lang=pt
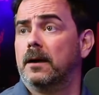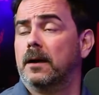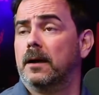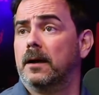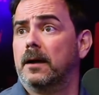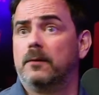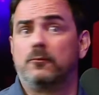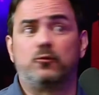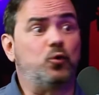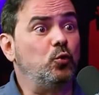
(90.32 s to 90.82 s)

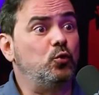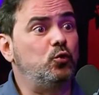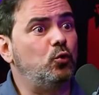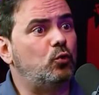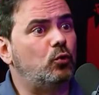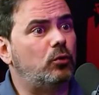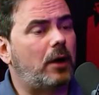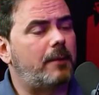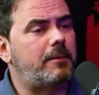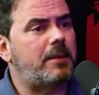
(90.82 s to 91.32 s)
é,
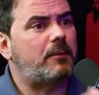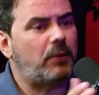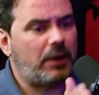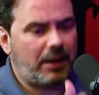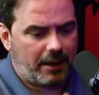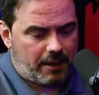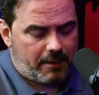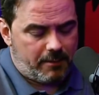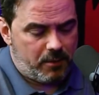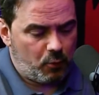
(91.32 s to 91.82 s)
tudo. A minha
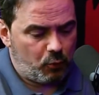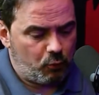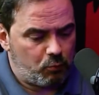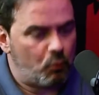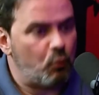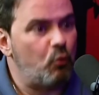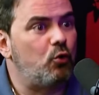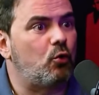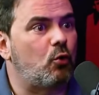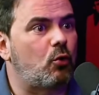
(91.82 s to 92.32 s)
mulher é meu
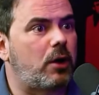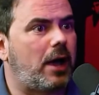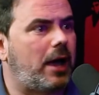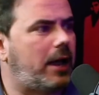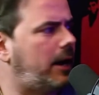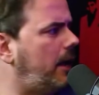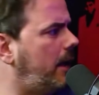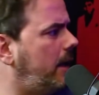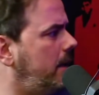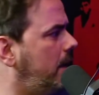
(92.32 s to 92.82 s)
muro,
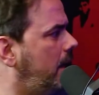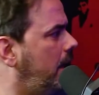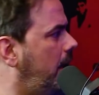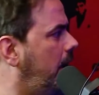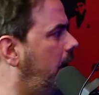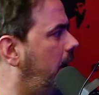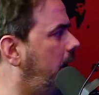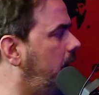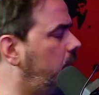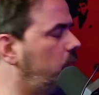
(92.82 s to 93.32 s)
cara.
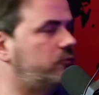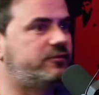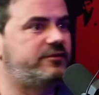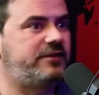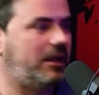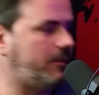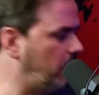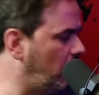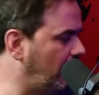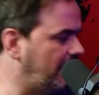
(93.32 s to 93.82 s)
É, não
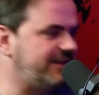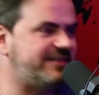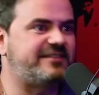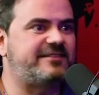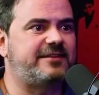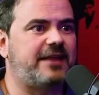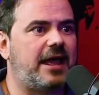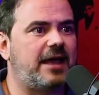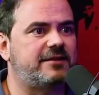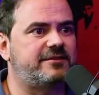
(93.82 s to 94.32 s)
sei, é meu
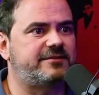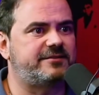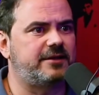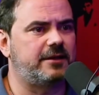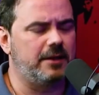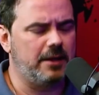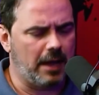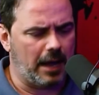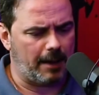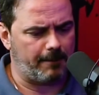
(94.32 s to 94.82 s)

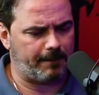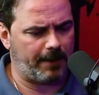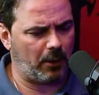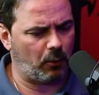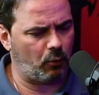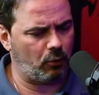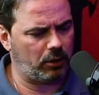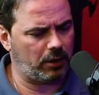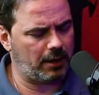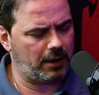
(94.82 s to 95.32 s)
alicerce. A
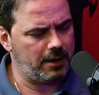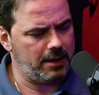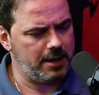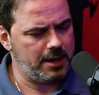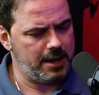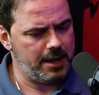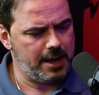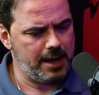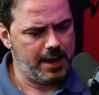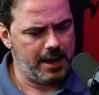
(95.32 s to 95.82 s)
Paola,
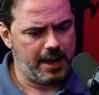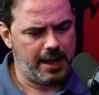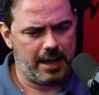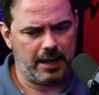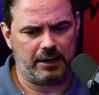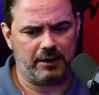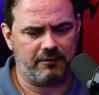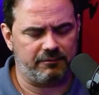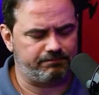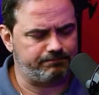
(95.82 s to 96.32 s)

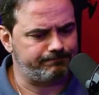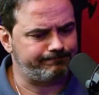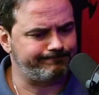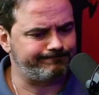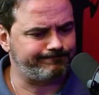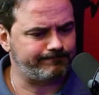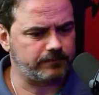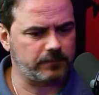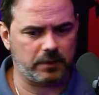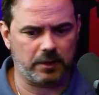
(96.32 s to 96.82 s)
ela,
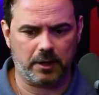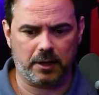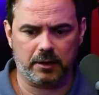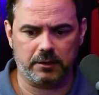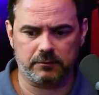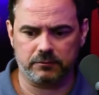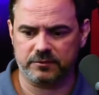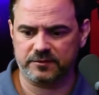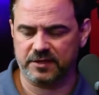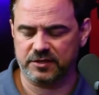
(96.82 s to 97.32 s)

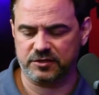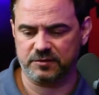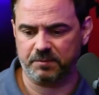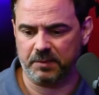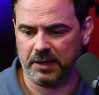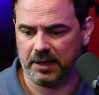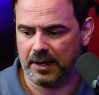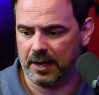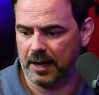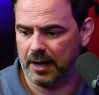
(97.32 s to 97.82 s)
é, não sei te
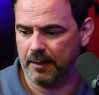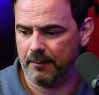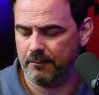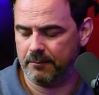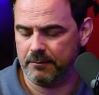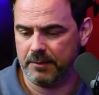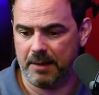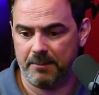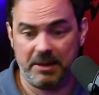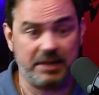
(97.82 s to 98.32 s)
explicar, é a
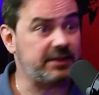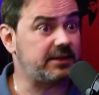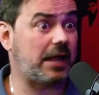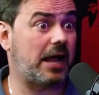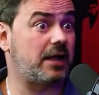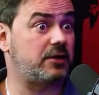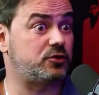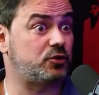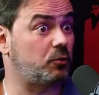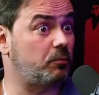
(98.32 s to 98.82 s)
minha
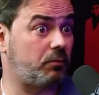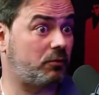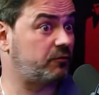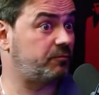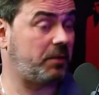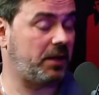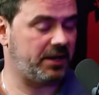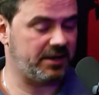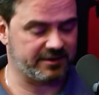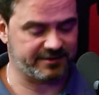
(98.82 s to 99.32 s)
metade, eu não
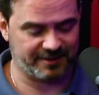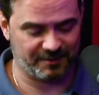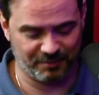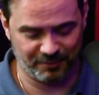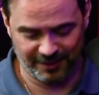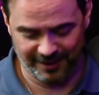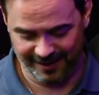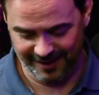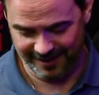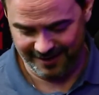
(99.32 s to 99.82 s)
posso perder essa
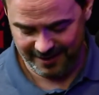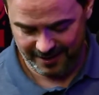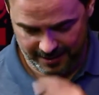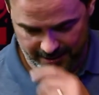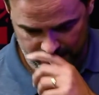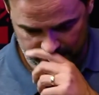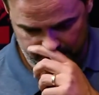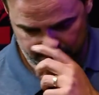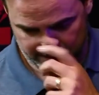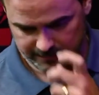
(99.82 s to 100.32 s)
mulher.
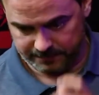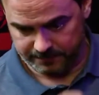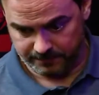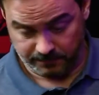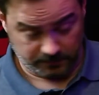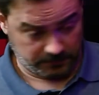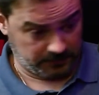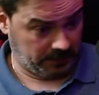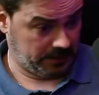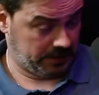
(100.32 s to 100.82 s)

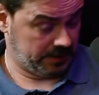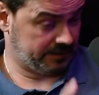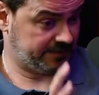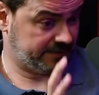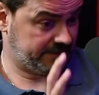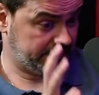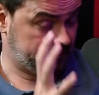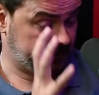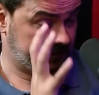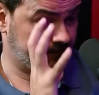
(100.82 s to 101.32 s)
E
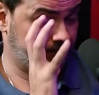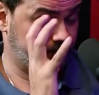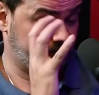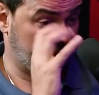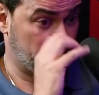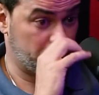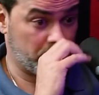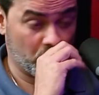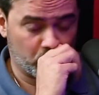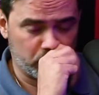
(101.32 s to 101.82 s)
assim,
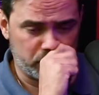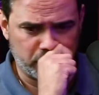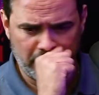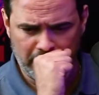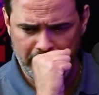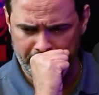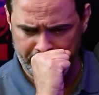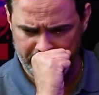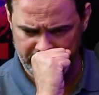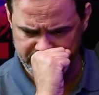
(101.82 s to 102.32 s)
meu
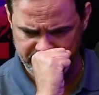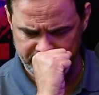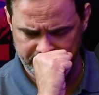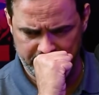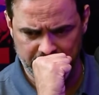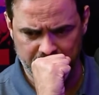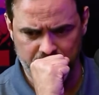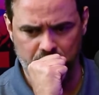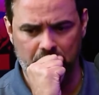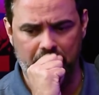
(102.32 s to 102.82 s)
único
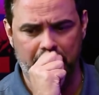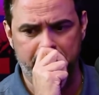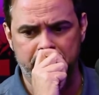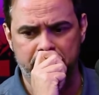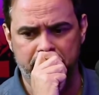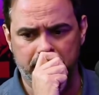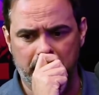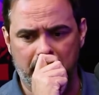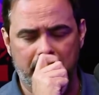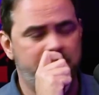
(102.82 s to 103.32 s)
arrependimento é,
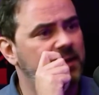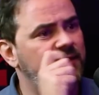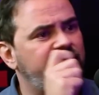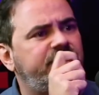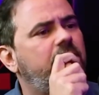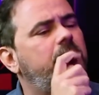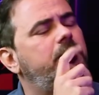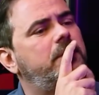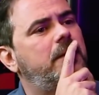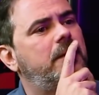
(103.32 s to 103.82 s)
é minha
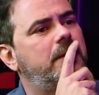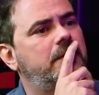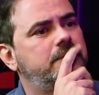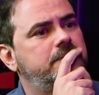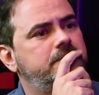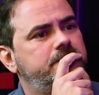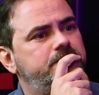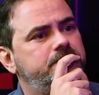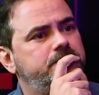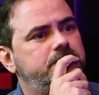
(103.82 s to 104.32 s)

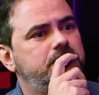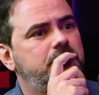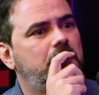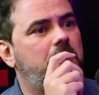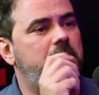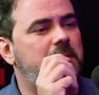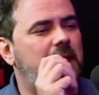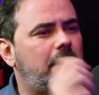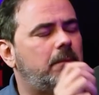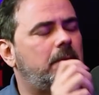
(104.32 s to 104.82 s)
família.
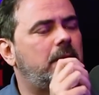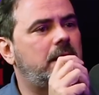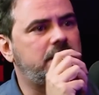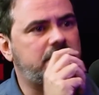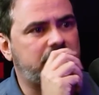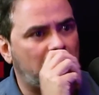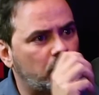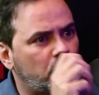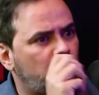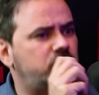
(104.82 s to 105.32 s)
Minha mãe
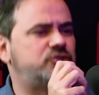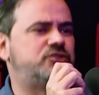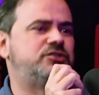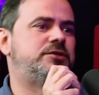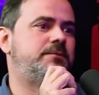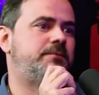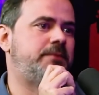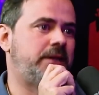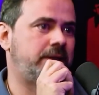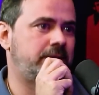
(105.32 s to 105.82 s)
está
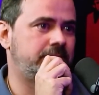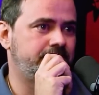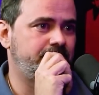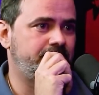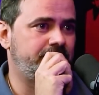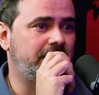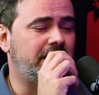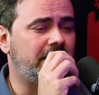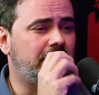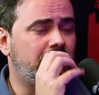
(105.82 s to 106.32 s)
longe de mim.
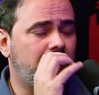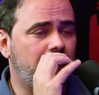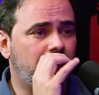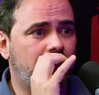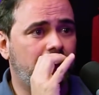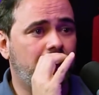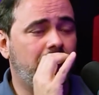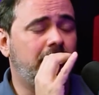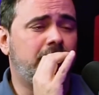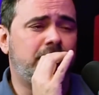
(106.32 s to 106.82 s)

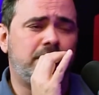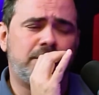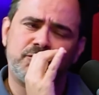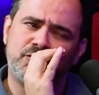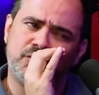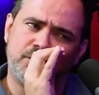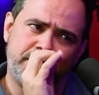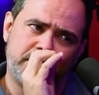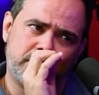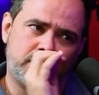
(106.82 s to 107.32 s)

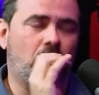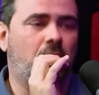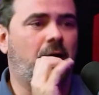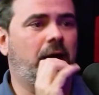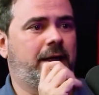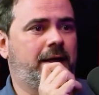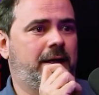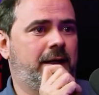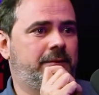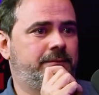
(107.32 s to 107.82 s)
Isso me
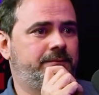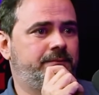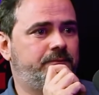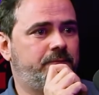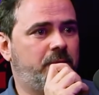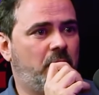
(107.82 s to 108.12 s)
dói, cara.